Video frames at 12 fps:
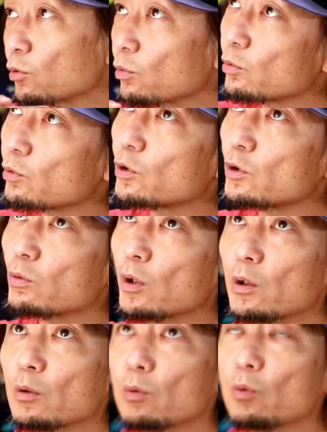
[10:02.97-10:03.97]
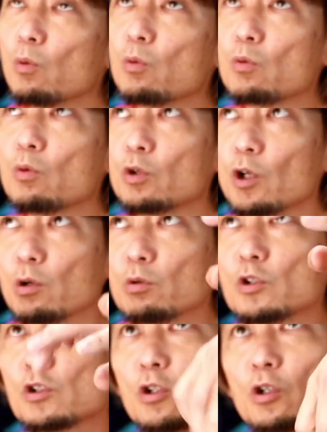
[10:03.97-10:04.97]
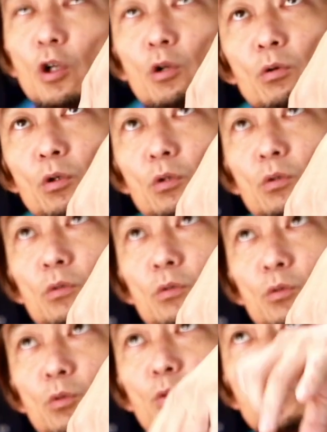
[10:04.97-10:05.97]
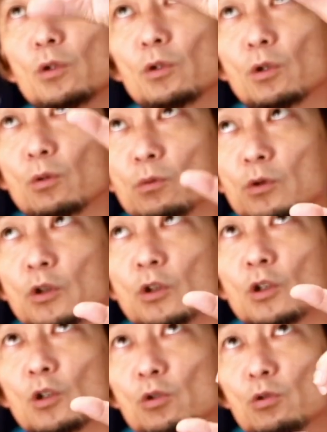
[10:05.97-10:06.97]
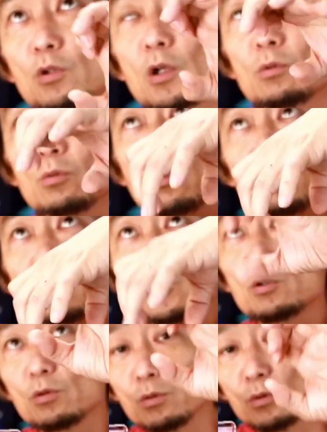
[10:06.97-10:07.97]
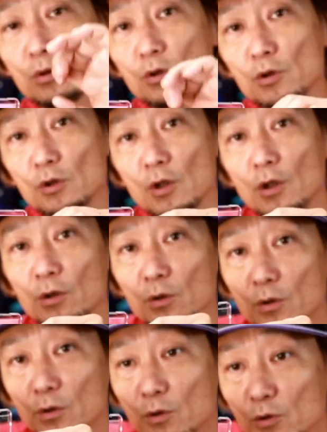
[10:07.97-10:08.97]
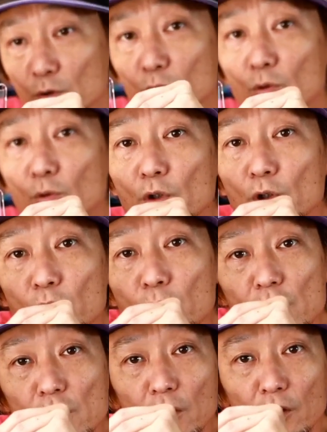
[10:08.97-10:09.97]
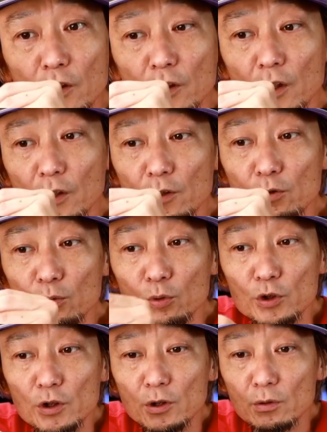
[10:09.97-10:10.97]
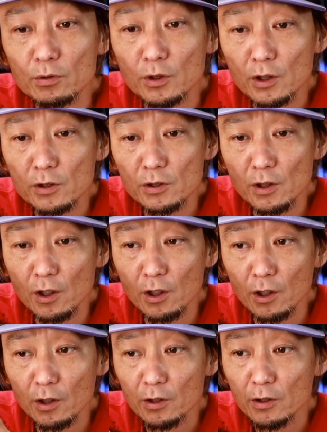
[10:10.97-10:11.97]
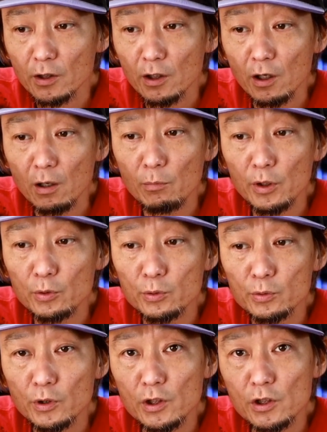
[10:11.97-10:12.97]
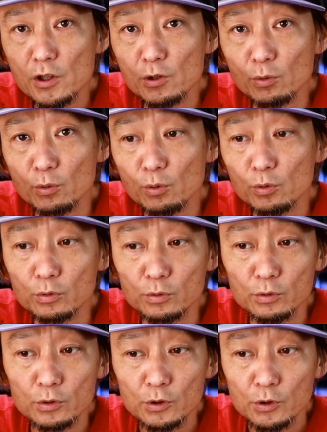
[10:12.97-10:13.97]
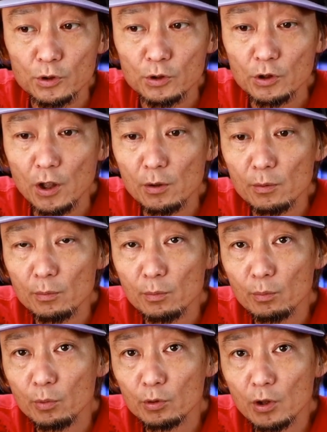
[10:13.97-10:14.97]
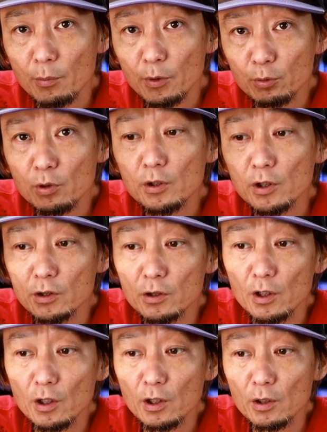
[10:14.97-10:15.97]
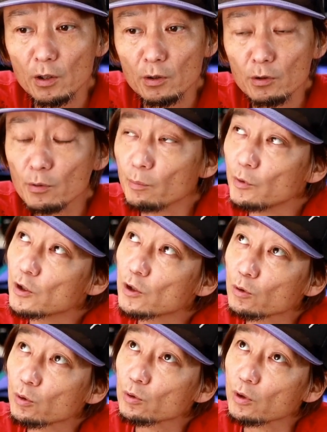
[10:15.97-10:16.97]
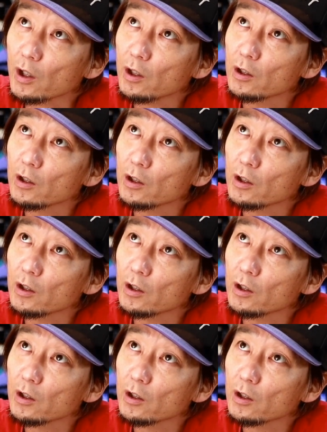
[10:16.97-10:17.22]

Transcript: の時は方向逆にしなきゃいけないのかなどうなんだろう空と水ちょっとそこに詳しい方いたらねちょっと教えてくださいあんまり風景写真を、ね、撮るタイプ僕あんま撮らないんで例えば水と空